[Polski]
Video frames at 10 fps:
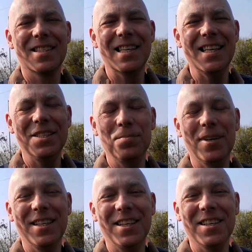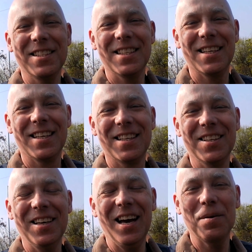Cześć moi drodzy,
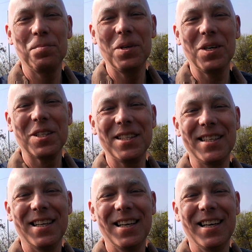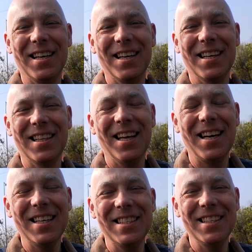to ja Piotr.
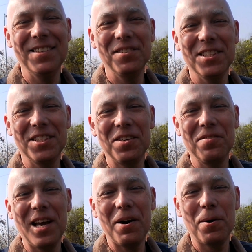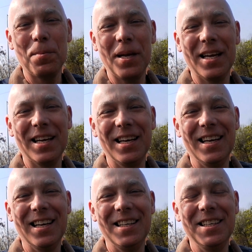Nareszcie wyzdrowiałem.
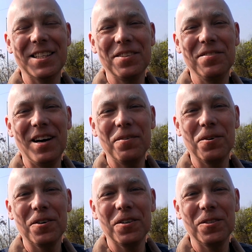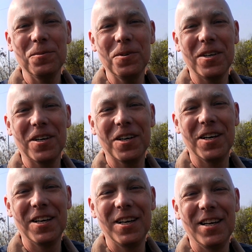Nie trwało długo.
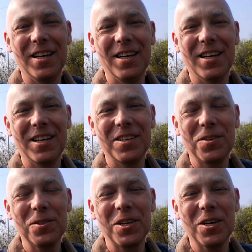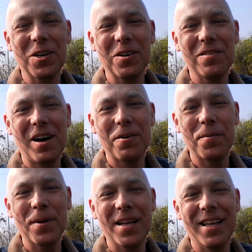Krótko
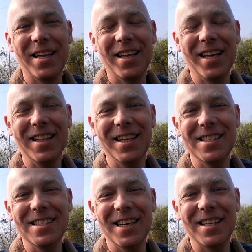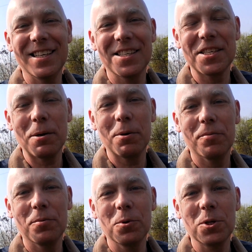chorowałem. Jeden dzień
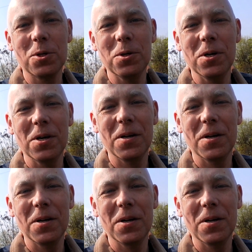leżałem w łóżku.